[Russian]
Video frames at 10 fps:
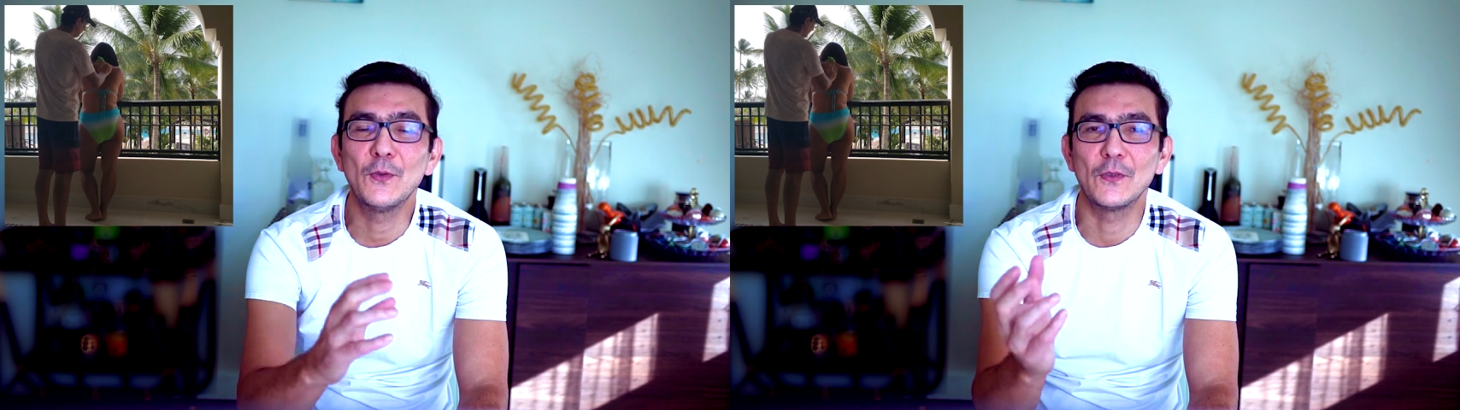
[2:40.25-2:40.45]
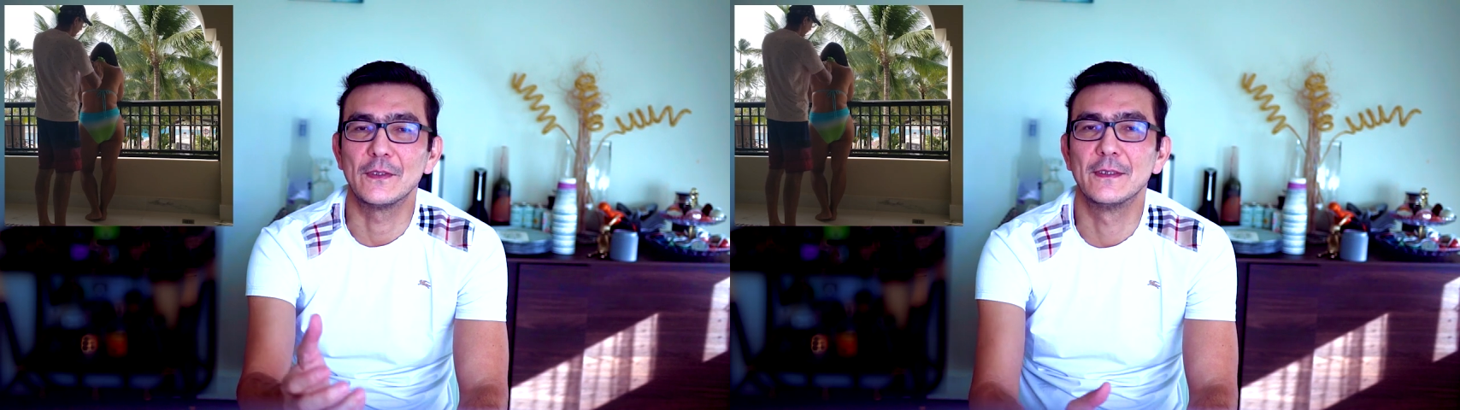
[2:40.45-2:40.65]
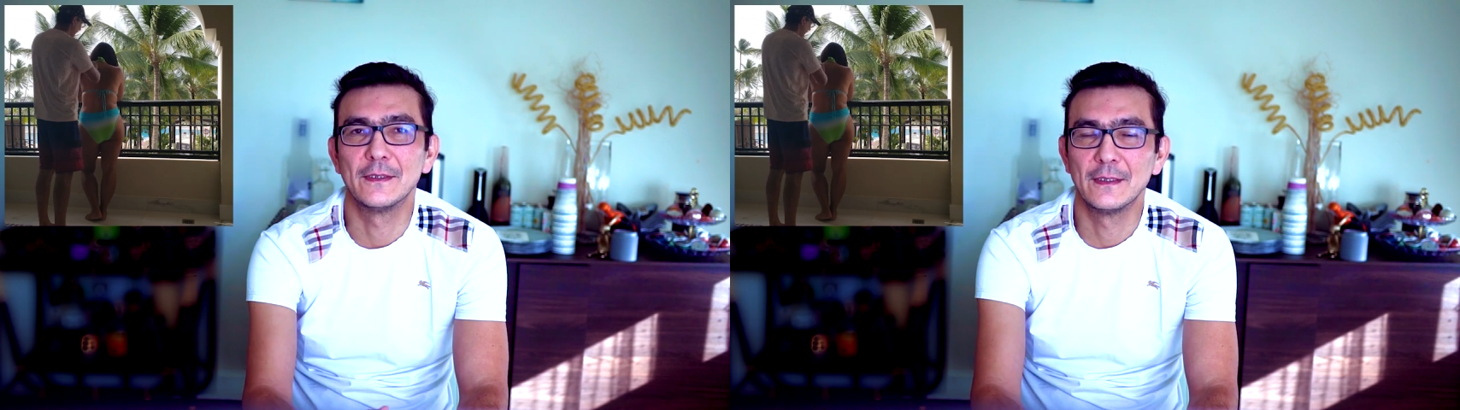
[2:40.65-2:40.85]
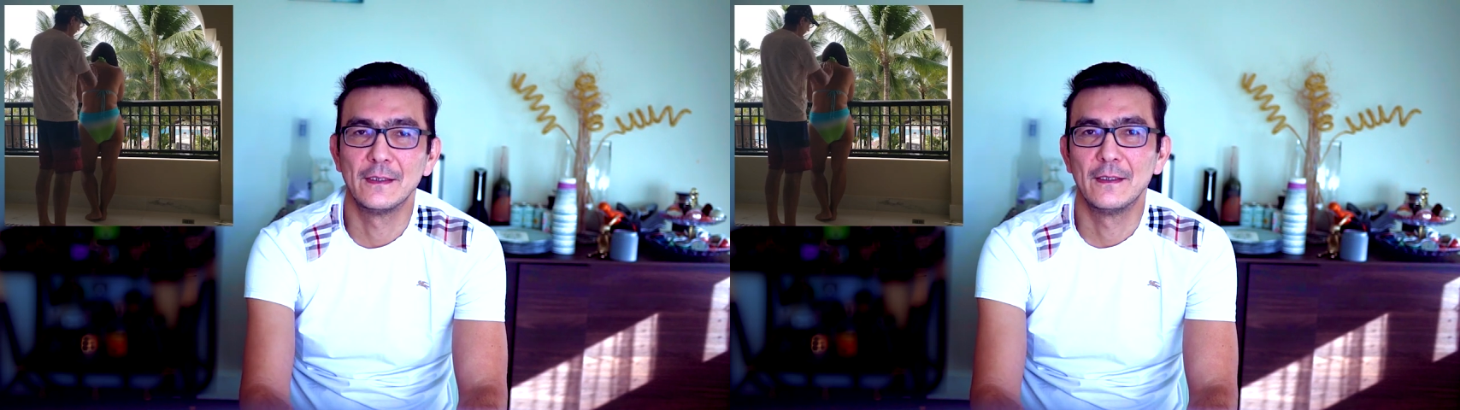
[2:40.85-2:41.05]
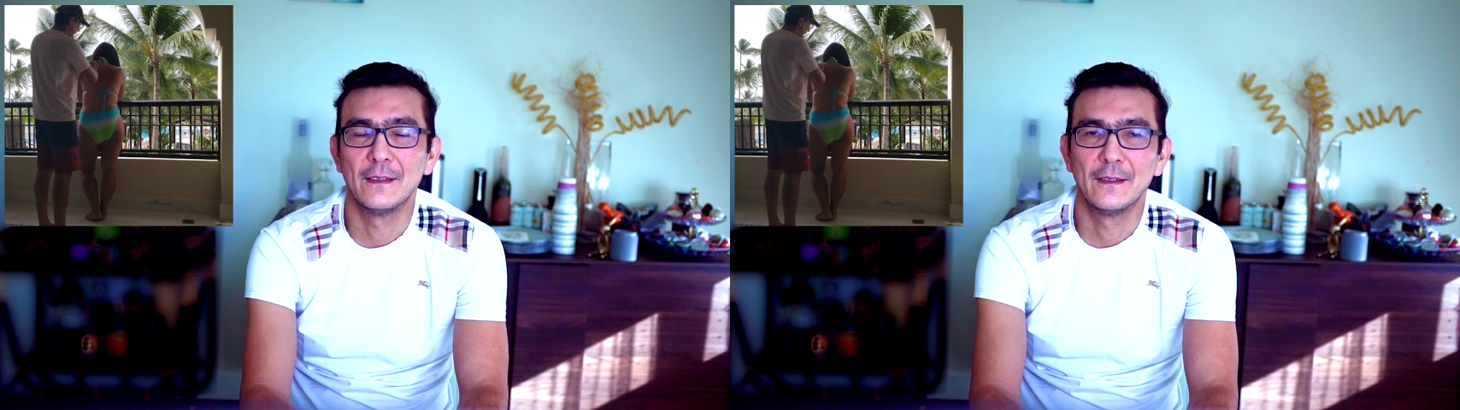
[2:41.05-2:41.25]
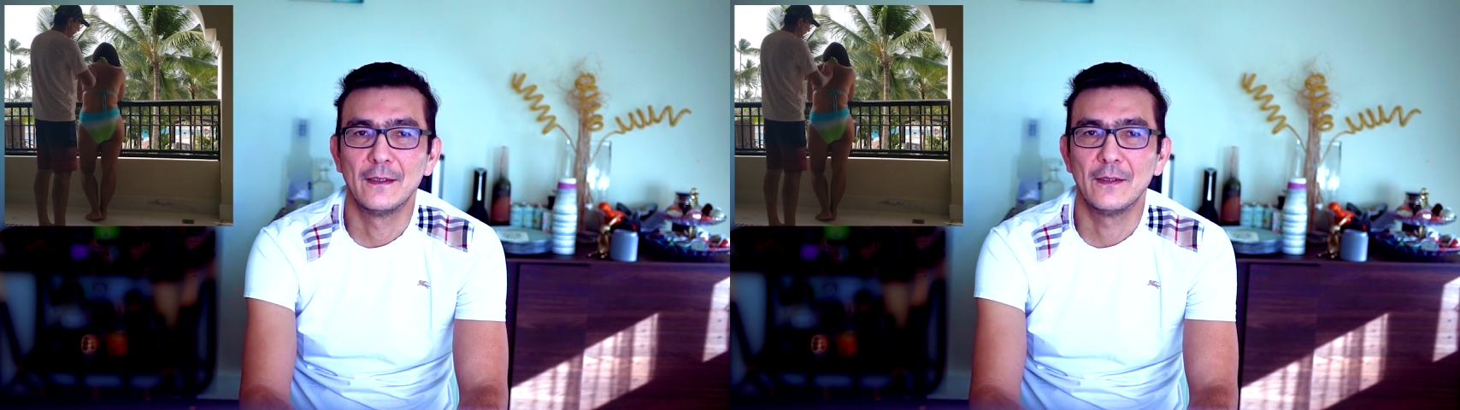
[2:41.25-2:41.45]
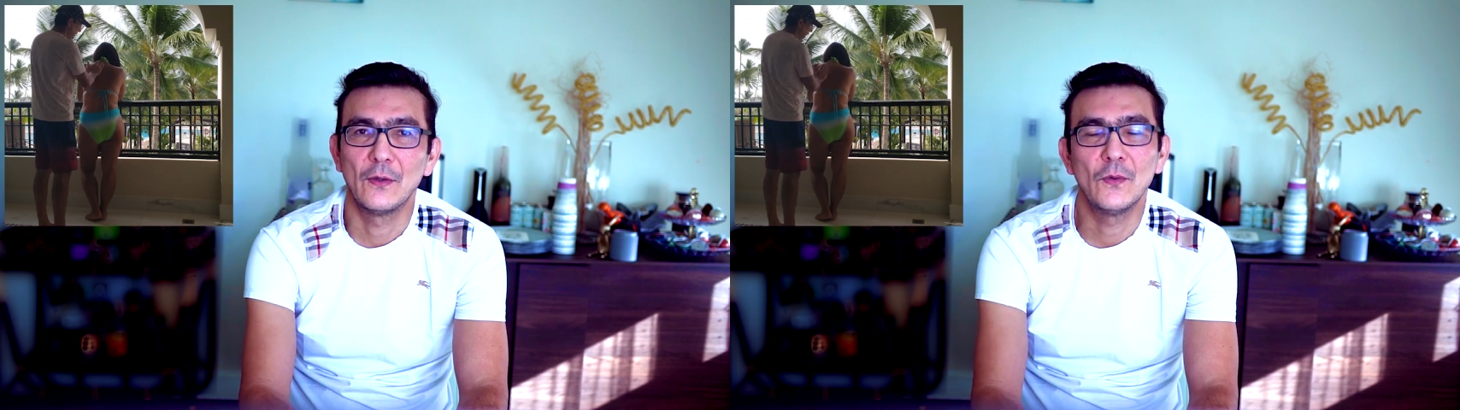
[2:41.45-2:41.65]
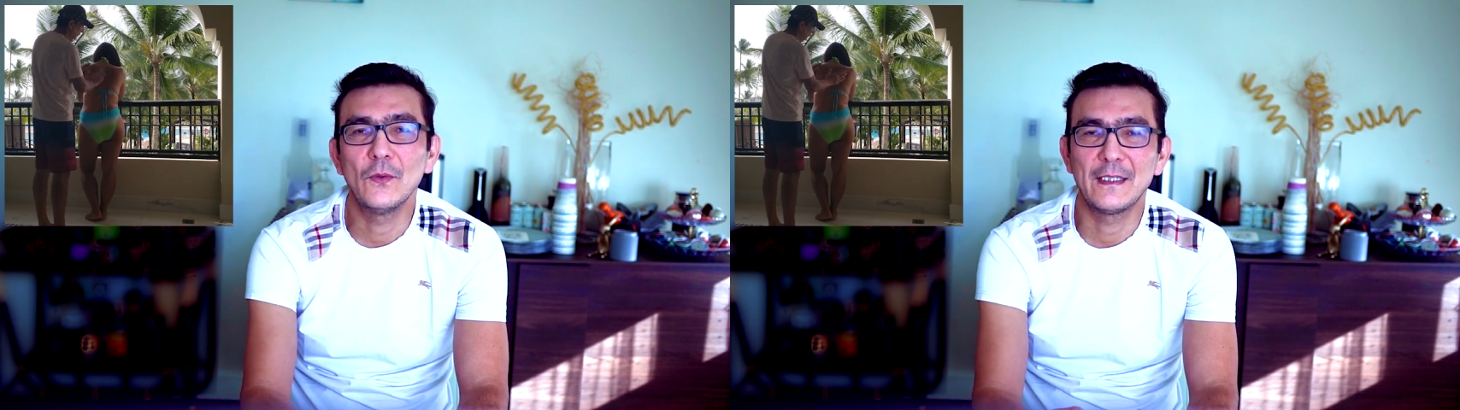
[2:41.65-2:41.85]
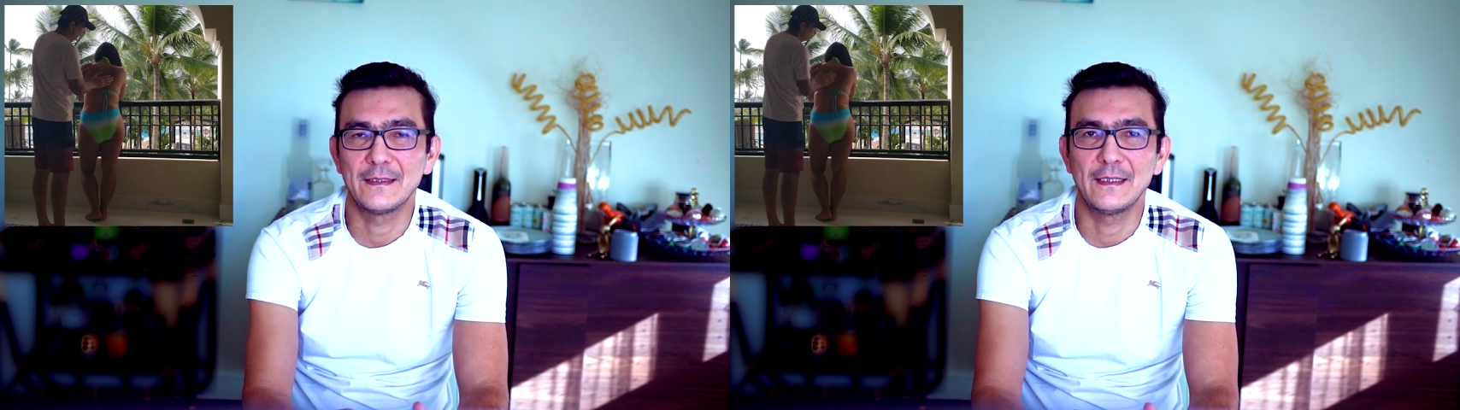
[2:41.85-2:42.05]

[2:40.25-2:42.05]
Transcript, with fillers: ресерч исследования.